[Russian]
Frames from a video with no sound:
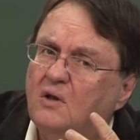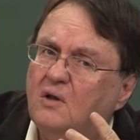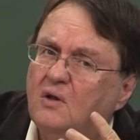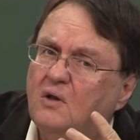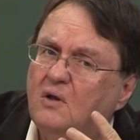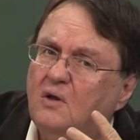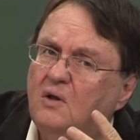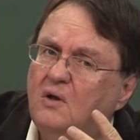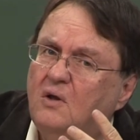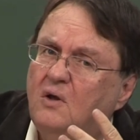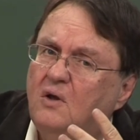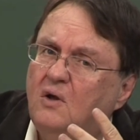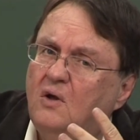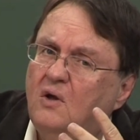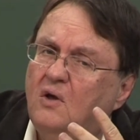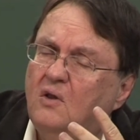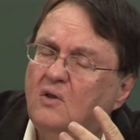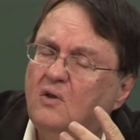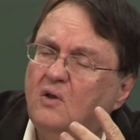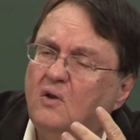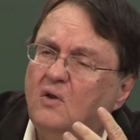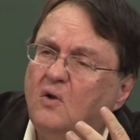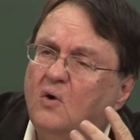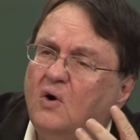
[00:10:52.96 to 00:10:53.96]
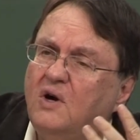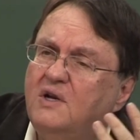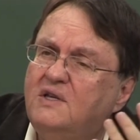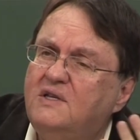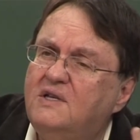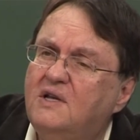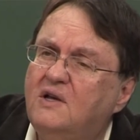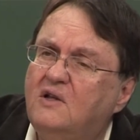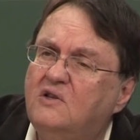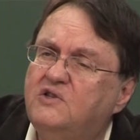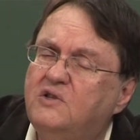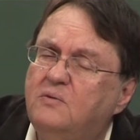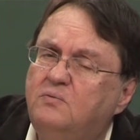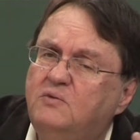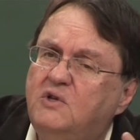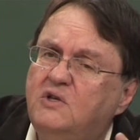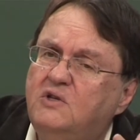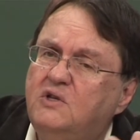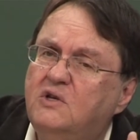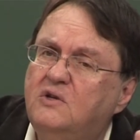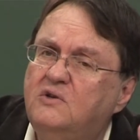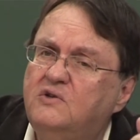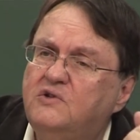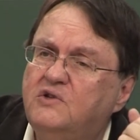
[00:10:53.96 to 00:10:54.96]
в служении, когда они молятся,
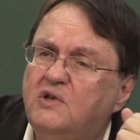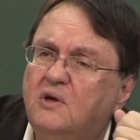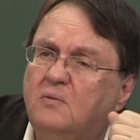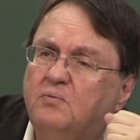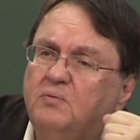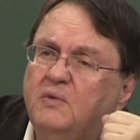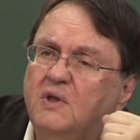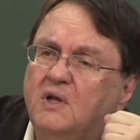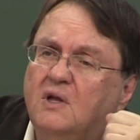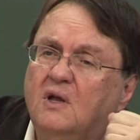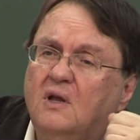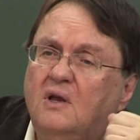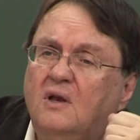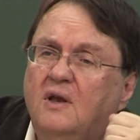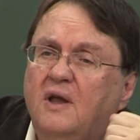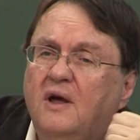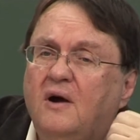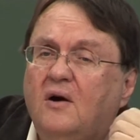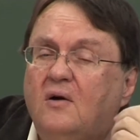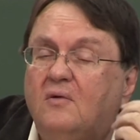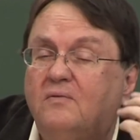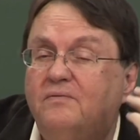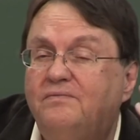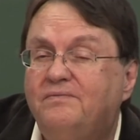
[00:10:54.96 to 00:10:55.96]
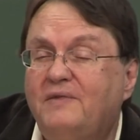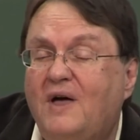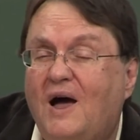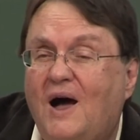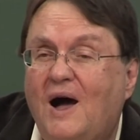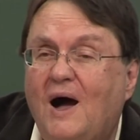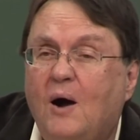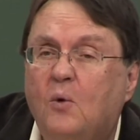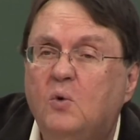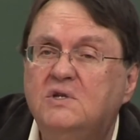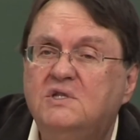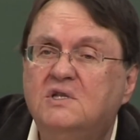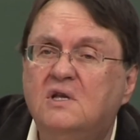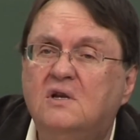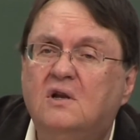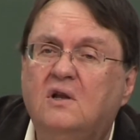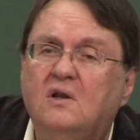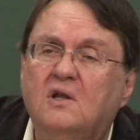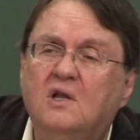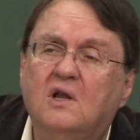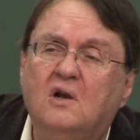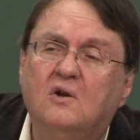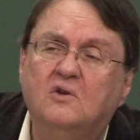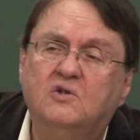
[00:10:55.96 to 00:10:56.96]
когда они постятся, когда они взирают на
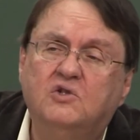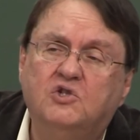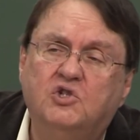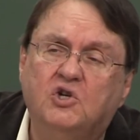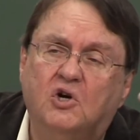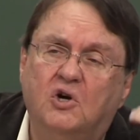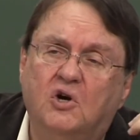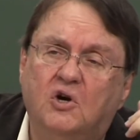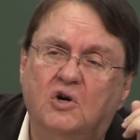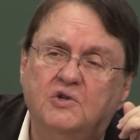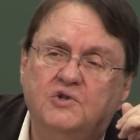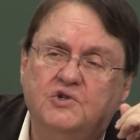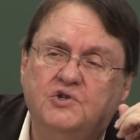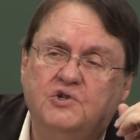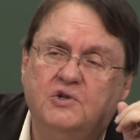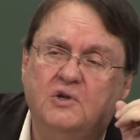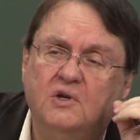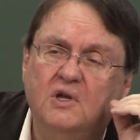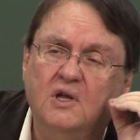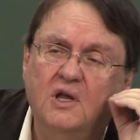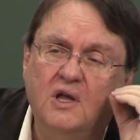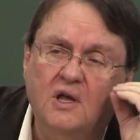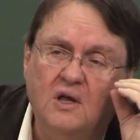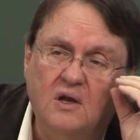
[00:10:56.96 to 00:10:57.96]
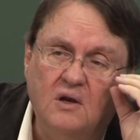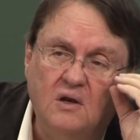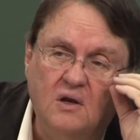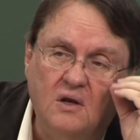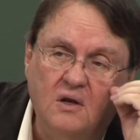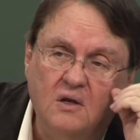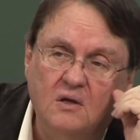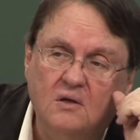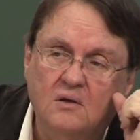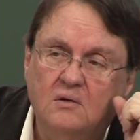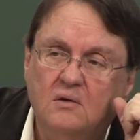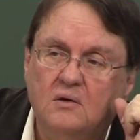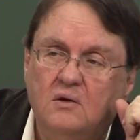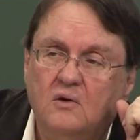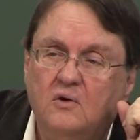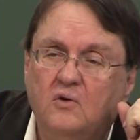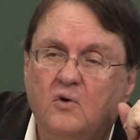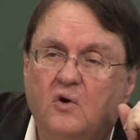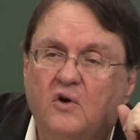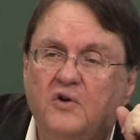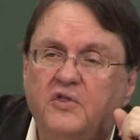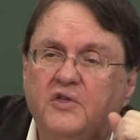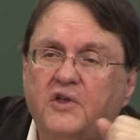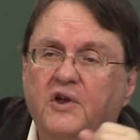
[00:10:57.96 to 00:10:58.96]
Господа, Господь им чего-то,
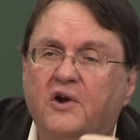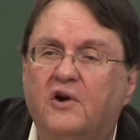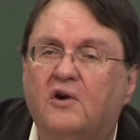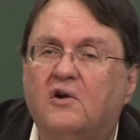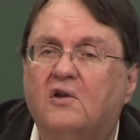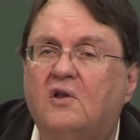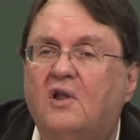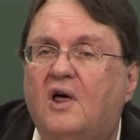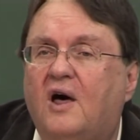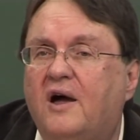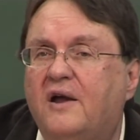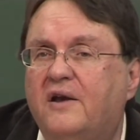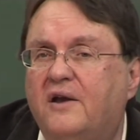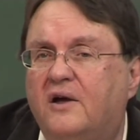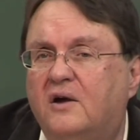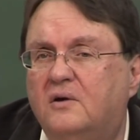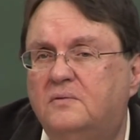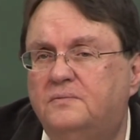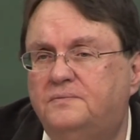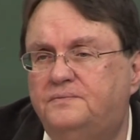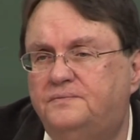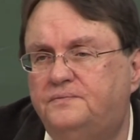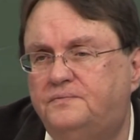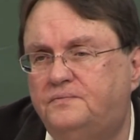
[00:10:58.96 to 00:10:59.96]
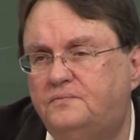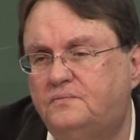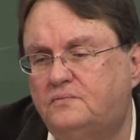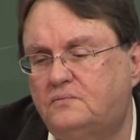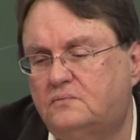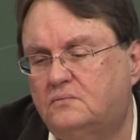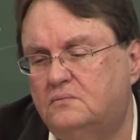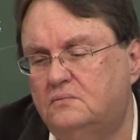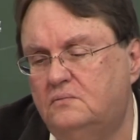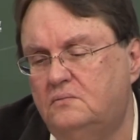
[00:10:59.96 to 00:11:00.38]
что-то повелевает. Как-то